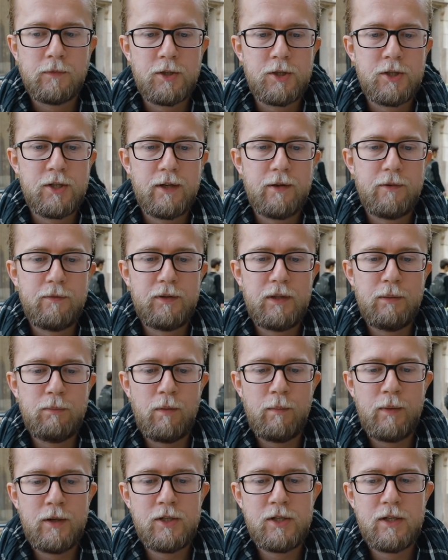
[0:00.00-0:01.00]
że w tym
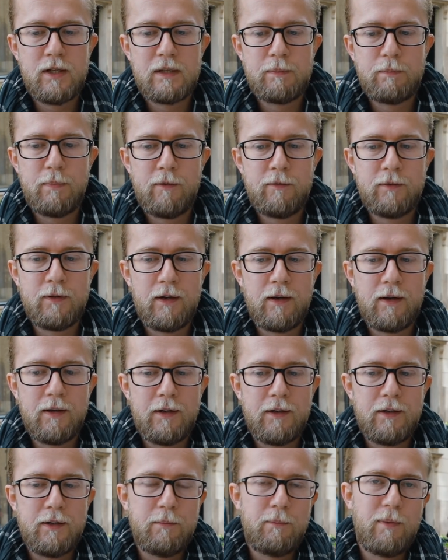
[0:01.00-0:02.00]
momencie jest pewna
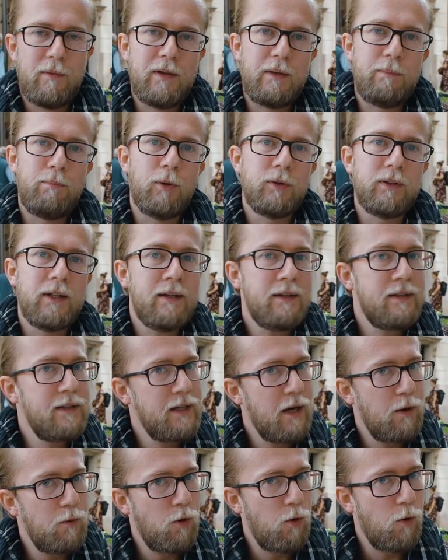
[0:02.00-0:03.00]
pewien
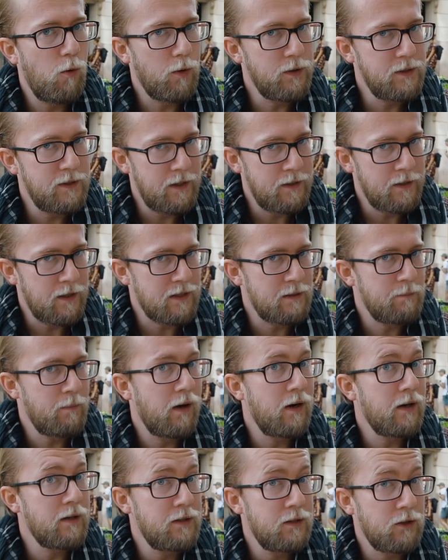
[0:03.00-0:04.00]
potencjał chłodzenia
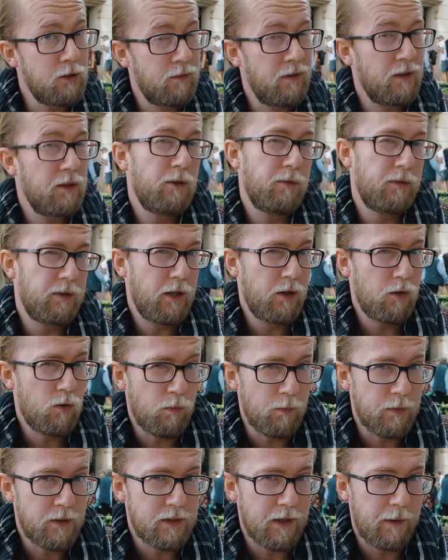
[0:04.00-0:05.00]
zmagazynowany w tej
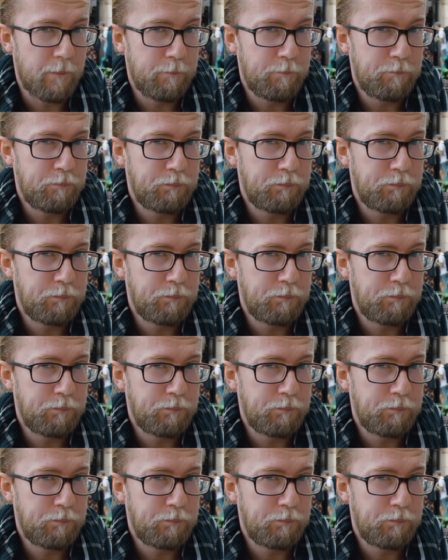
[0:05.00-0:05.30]
gumce.